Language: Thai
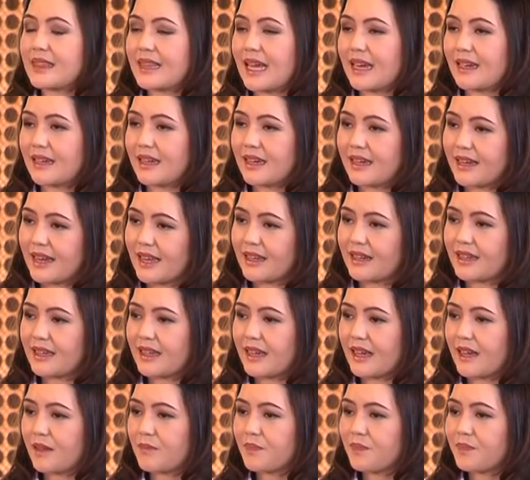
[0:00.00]
ตัดในเด็ก
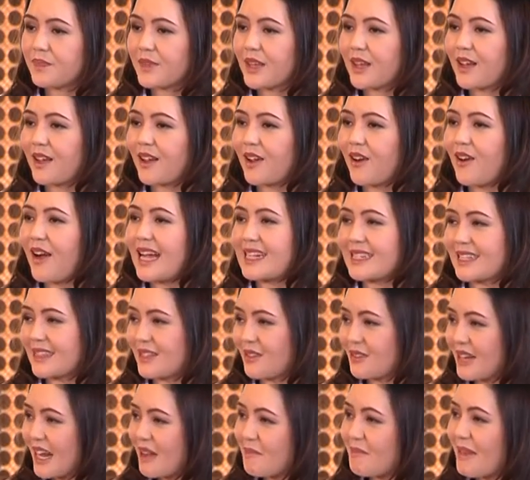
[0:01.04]
เนี่ย ก็อาจจะ
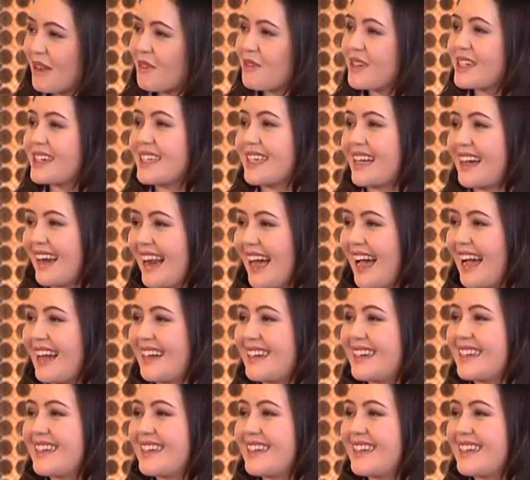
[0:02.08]
ต้องทำมากกว่าหนึ่งครั้ง